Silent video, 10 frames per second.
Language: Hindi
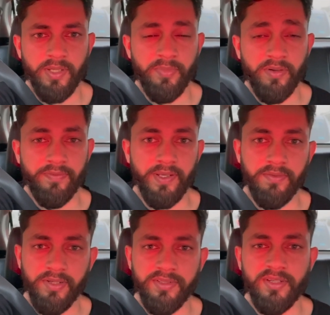ये मेरा
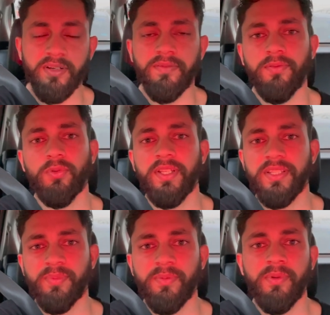फेवरेट जंक फूड है
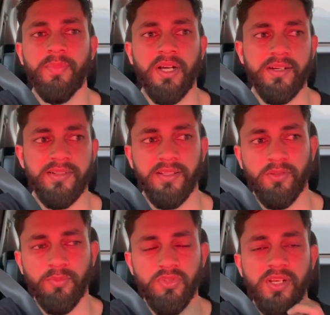जब भी मैं बाहर जाता
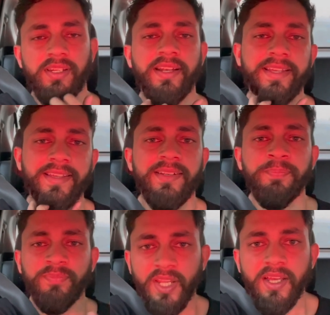हूँ मुझे लग रहा है कि
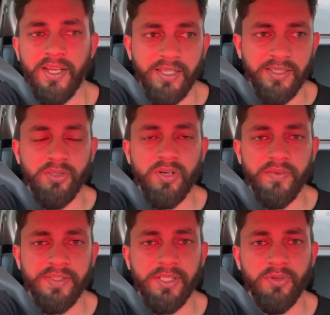हेल्दी तो
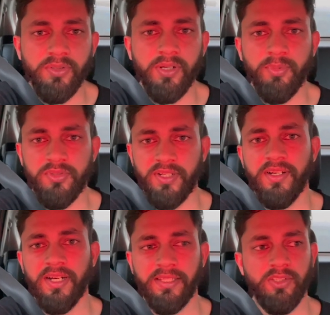काफ़ी दिन हो गए थोड़ा बहुत
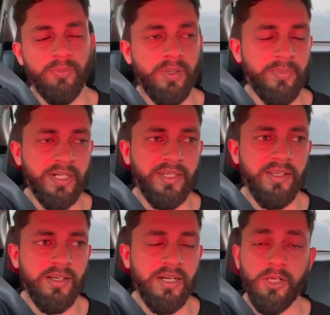जंक खाते तो मैं मैकडी
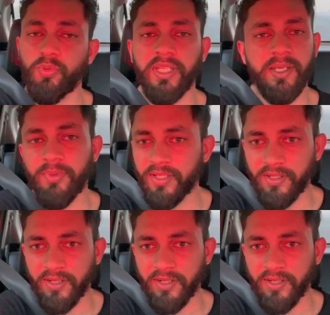का आलू टिक्की बर्गर